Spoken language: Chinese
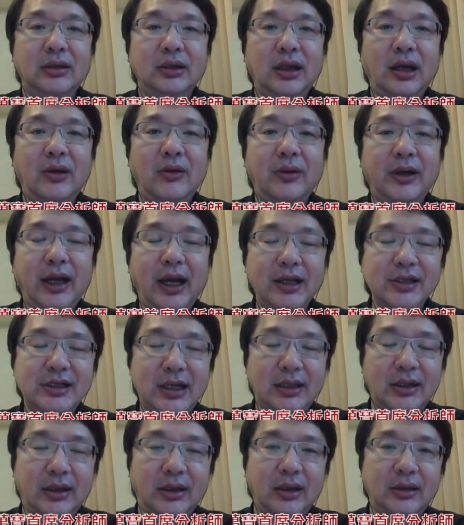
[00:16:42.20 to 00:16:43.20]
那我刚刚
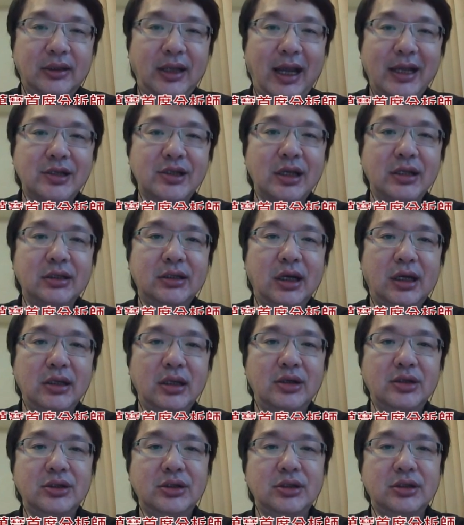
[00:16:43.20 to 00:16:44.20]
讲了台盛科
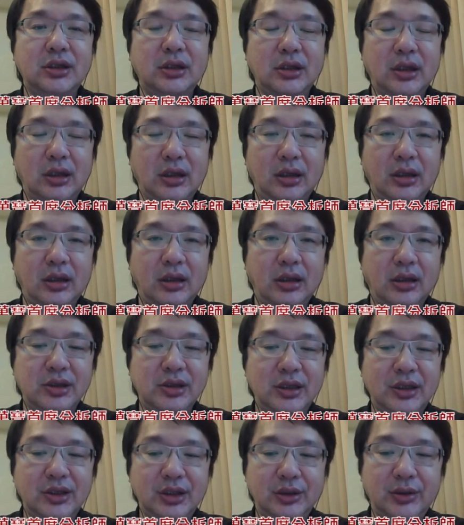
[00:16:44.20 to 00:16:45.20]
呢是这个
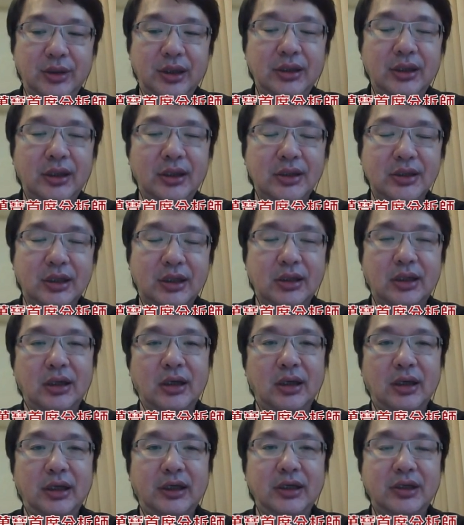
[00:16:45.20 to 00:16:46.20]
细晶元的这
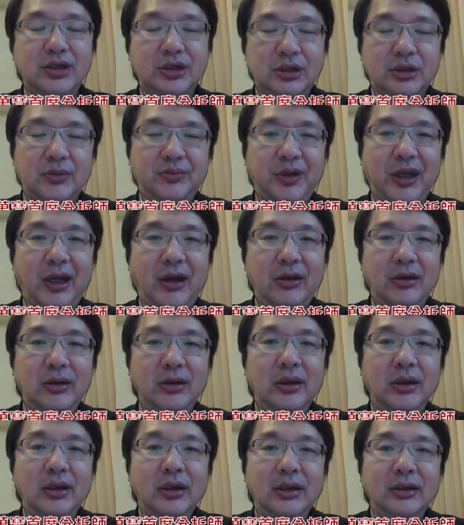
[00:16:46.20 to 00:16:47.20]
个一个指标。
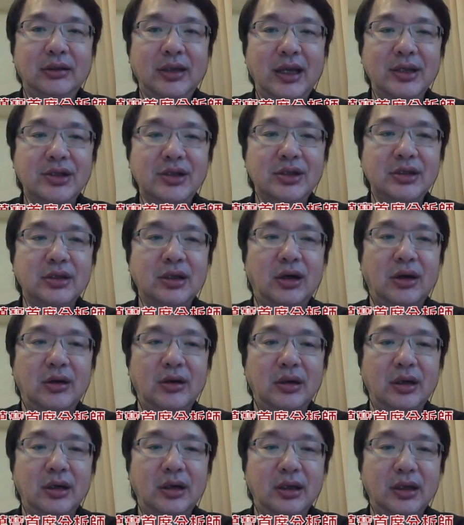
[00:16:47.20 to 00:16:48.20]
但是哦，
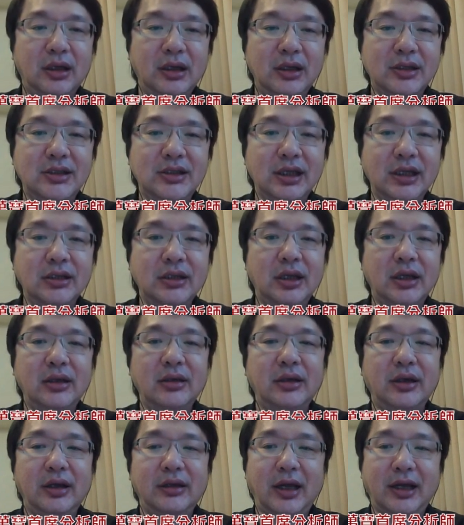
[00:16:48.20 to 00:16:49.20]
合金
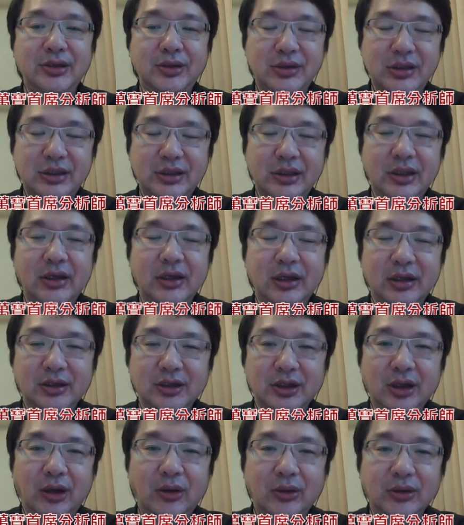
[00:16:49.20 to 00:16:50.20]
呢？哎，它就是
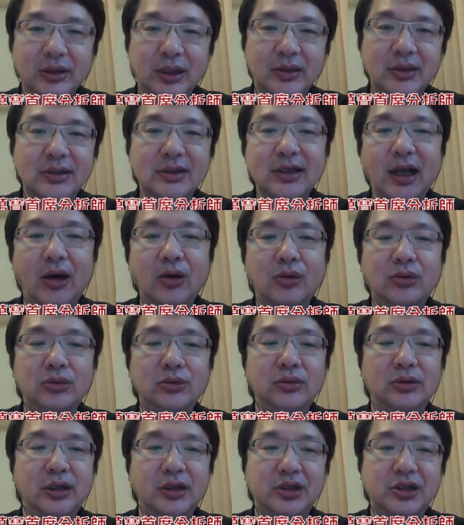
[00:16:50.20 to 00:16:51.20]
有人照
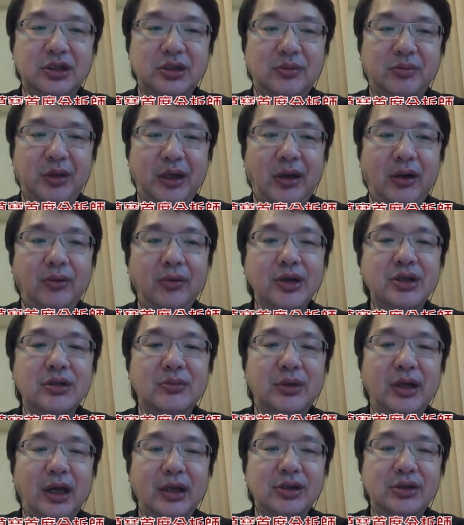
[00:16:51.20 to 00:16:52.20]
顾的指标。为什
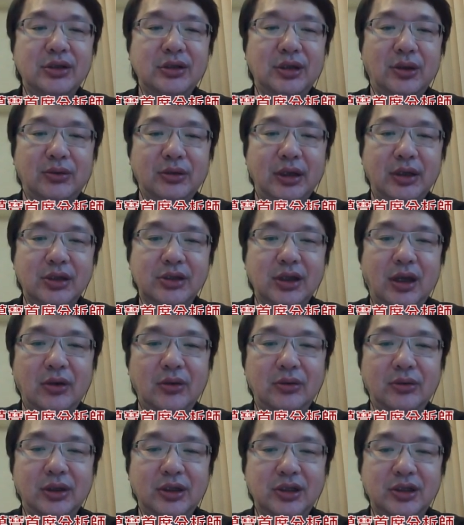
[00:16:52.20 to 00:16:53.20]
么它是有人照
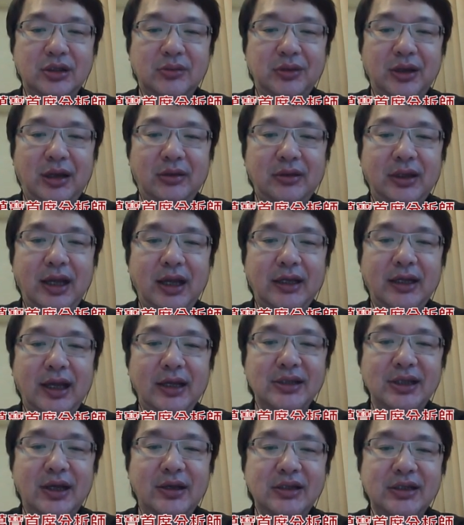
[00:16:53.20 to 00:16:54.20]
顾的指标？大家
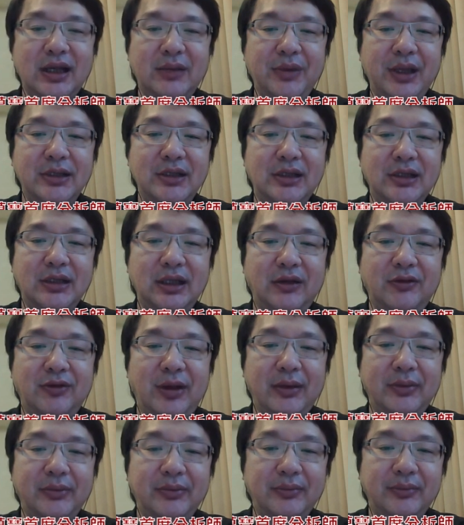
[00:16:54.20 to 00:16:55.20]
看一下下面这个地
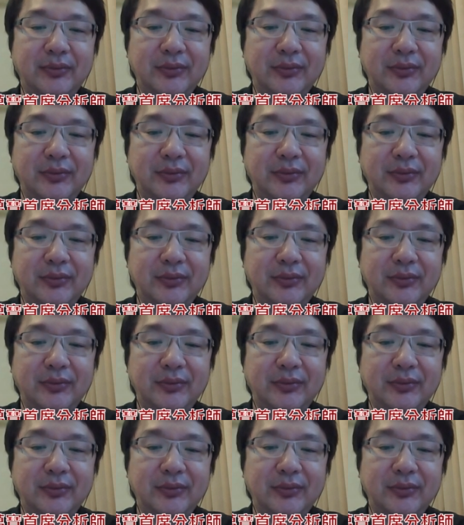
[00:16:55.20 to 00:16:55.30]
方，